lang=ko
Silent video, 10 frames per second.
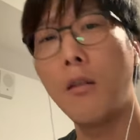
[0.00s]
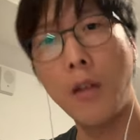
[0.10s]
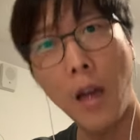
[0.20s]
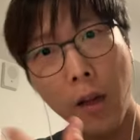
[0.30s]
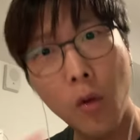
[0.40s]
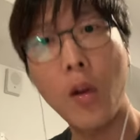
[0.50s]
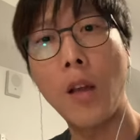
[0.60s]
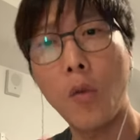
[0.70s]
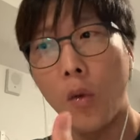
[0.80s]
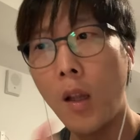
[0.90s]
계속
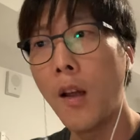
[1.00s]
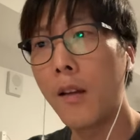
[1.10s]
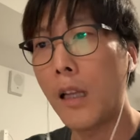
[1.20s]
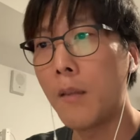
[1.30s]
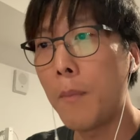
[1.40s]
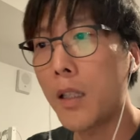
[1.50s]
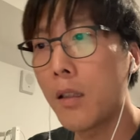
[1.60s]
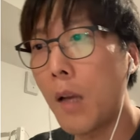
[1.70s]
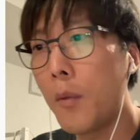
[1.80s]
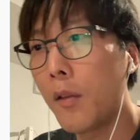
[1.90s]
계속 다른 박질
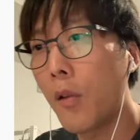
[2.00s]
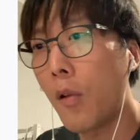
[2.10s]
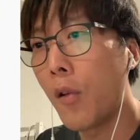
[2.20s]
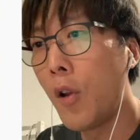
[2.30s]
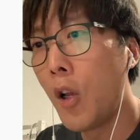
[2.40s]
하면서